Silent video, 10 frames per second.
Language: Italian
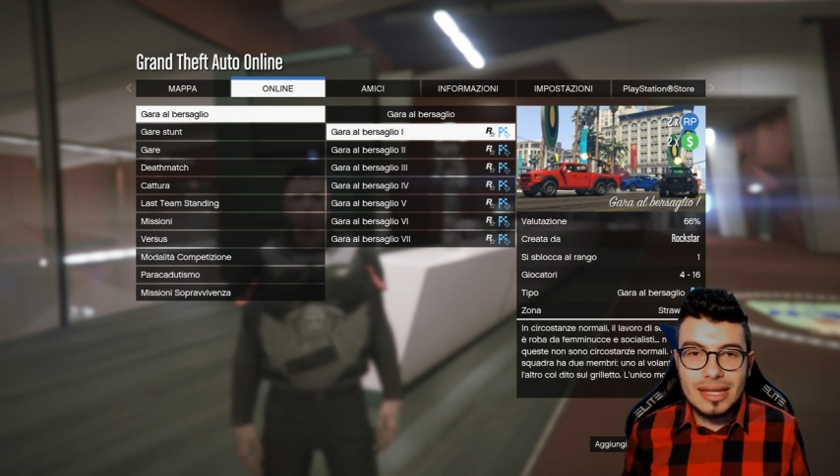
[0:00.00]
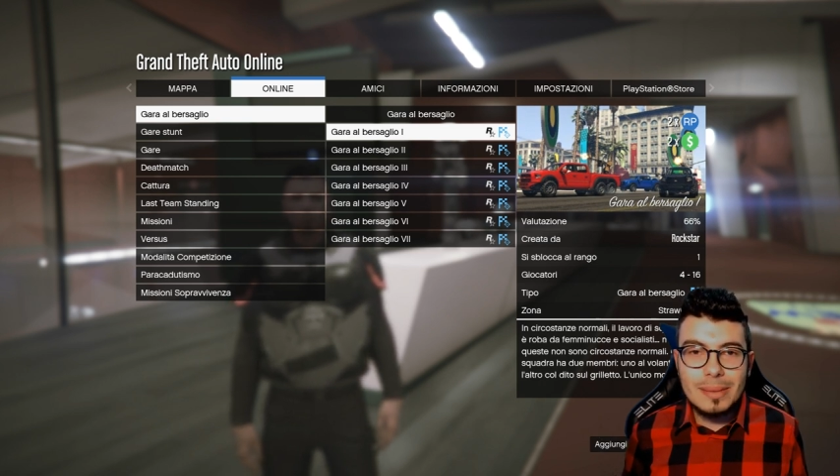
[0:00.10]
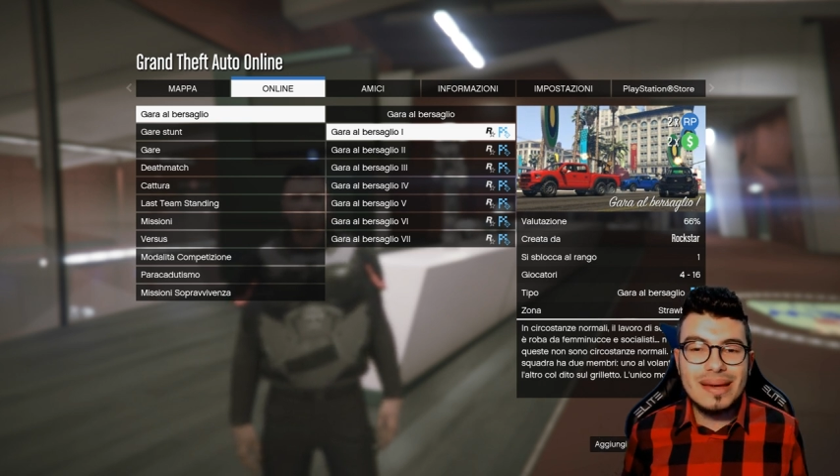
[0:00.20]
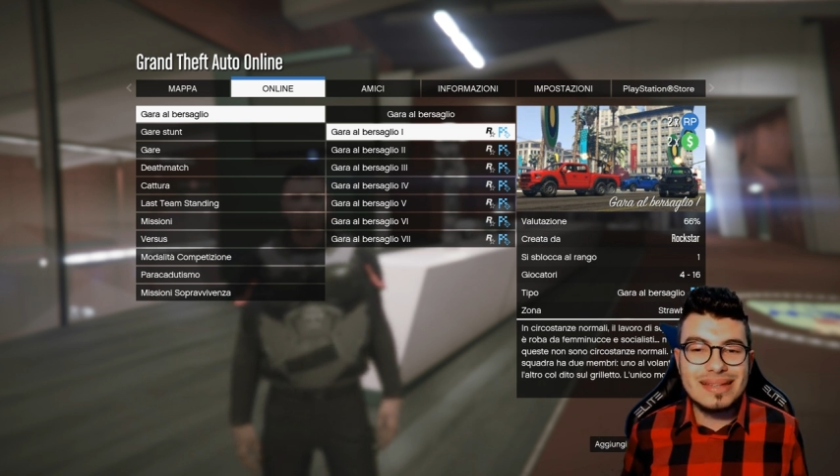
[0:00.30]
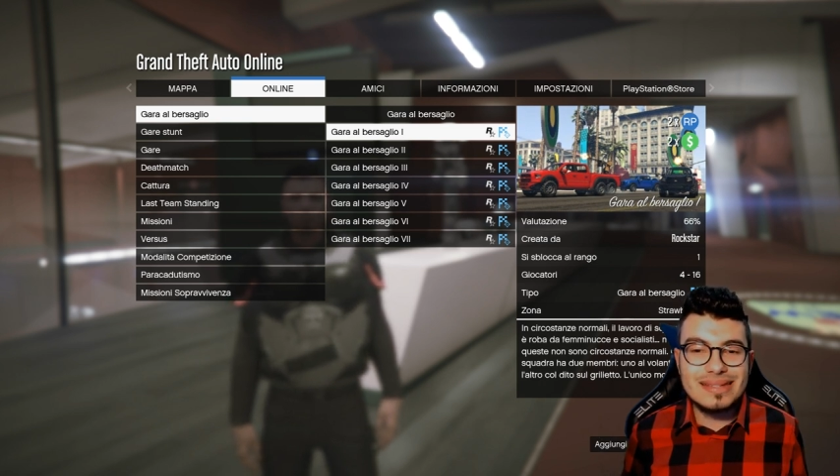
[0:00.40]
i
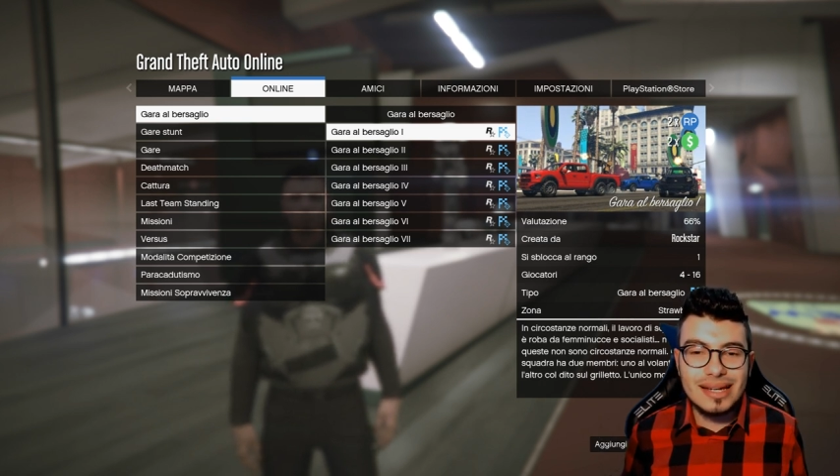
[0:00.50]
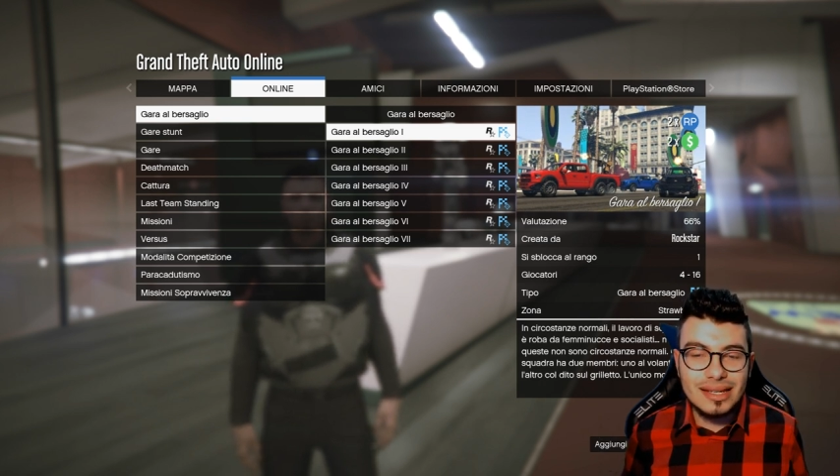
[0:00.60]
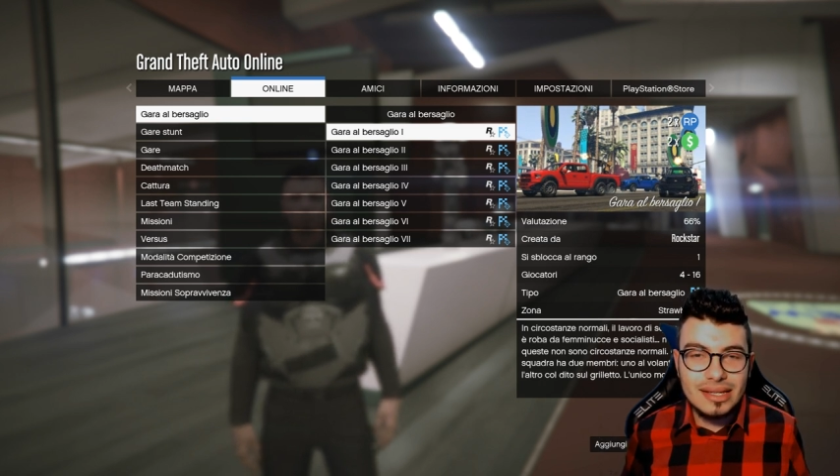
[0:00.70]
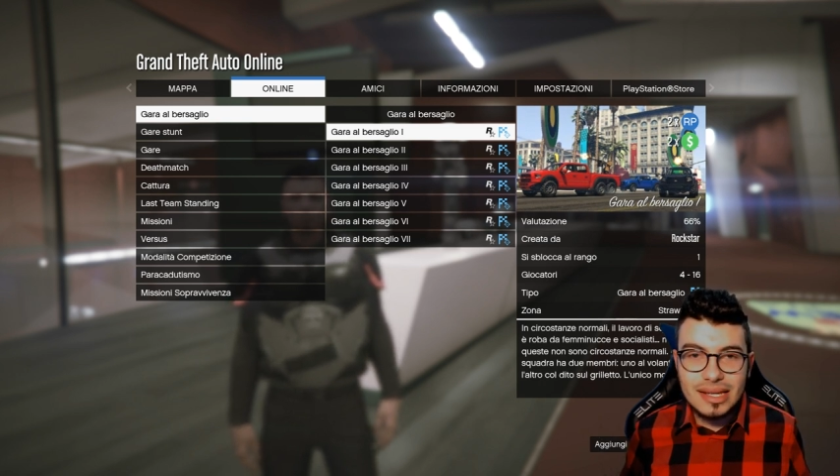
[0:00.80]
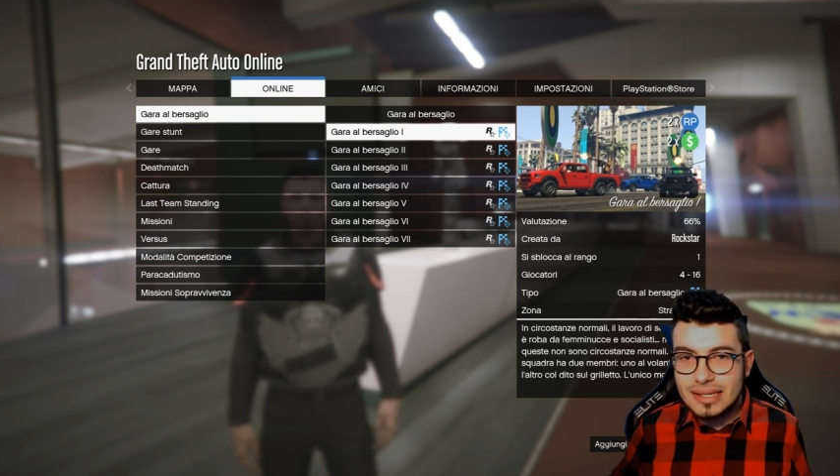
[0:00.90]

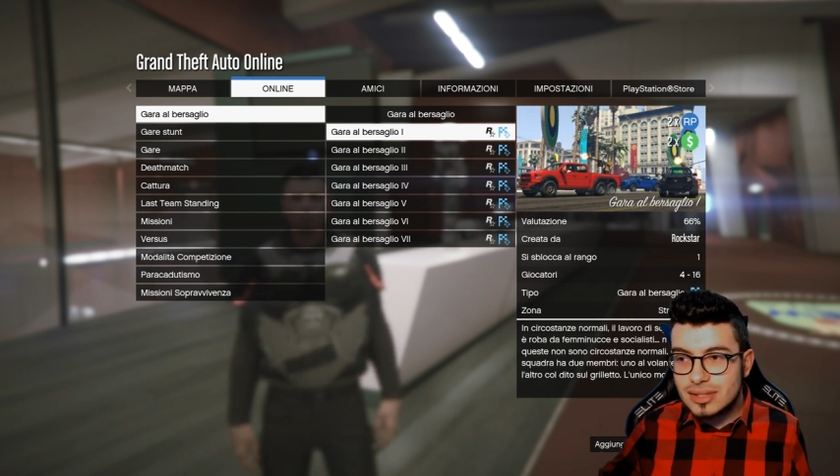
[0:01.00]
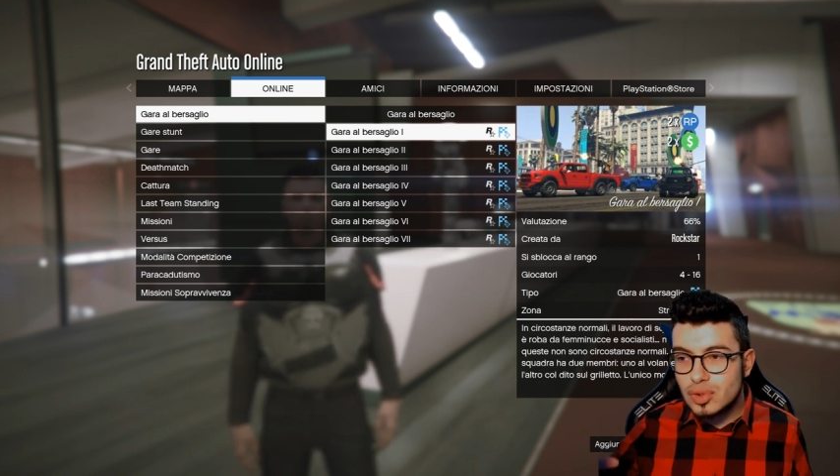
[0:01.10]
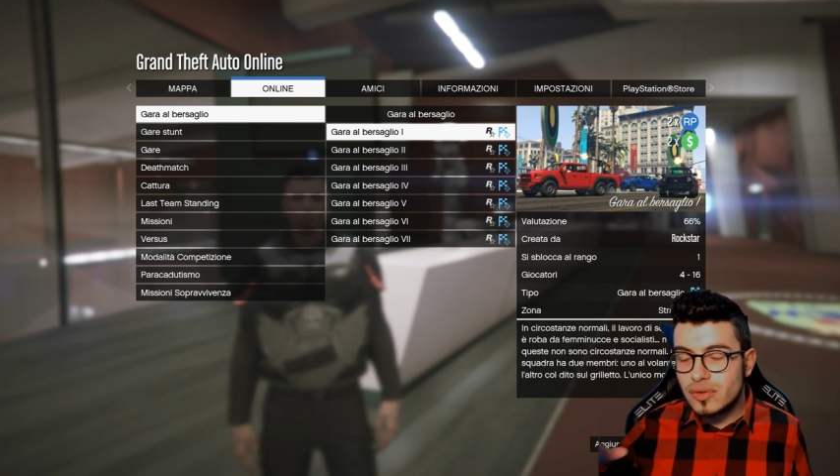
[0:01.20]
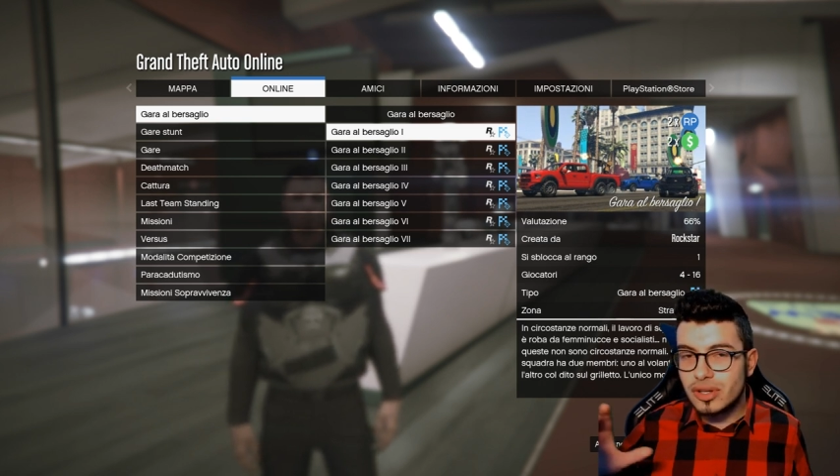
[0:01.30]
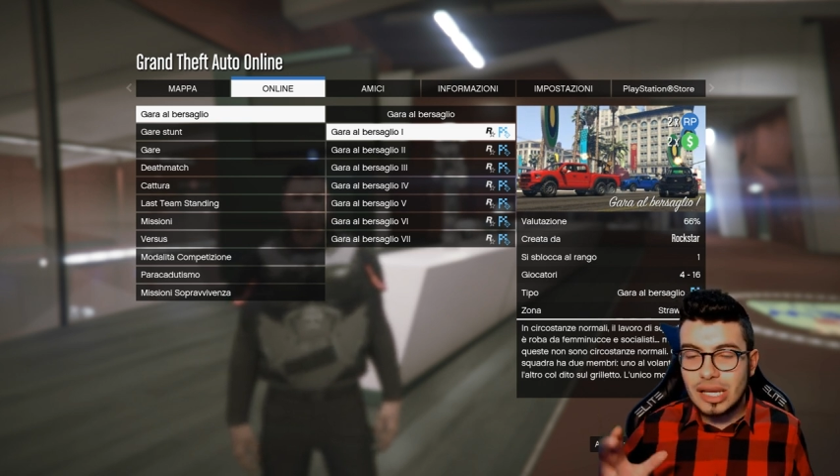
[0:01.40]
bersagli che si
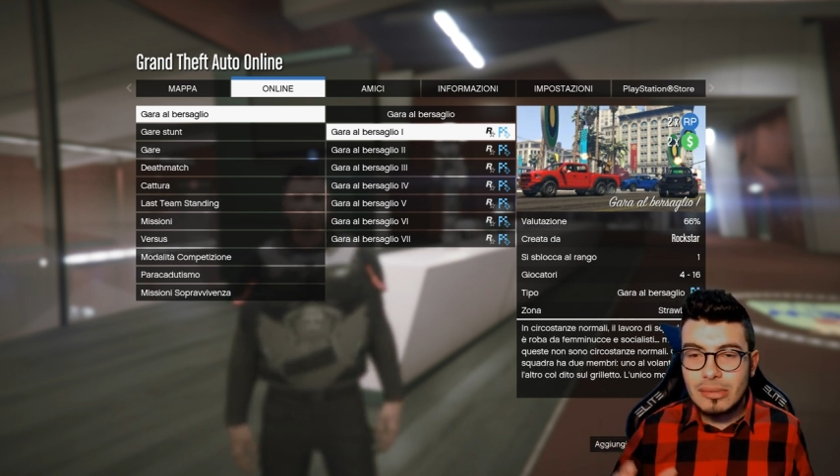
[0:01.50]
trovano nella